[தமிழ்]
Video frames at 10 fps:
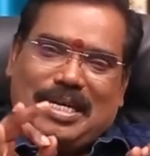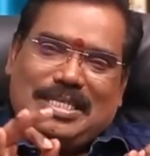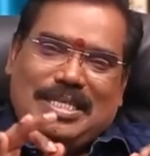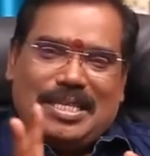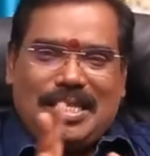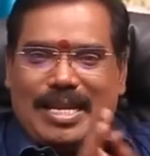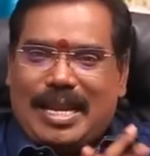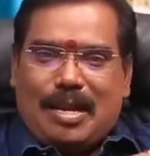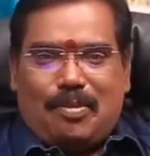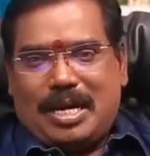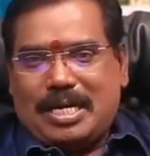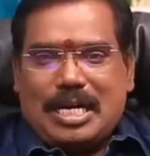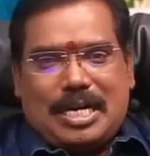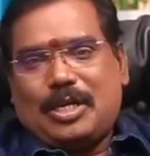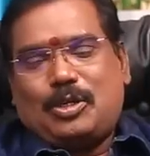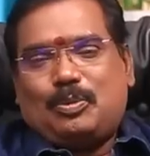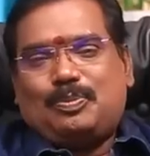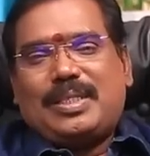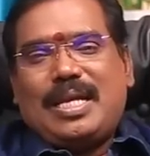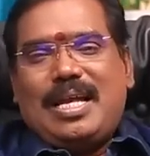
மிகச்சிறந்த நல்ல பலன்கள் நடக்கும்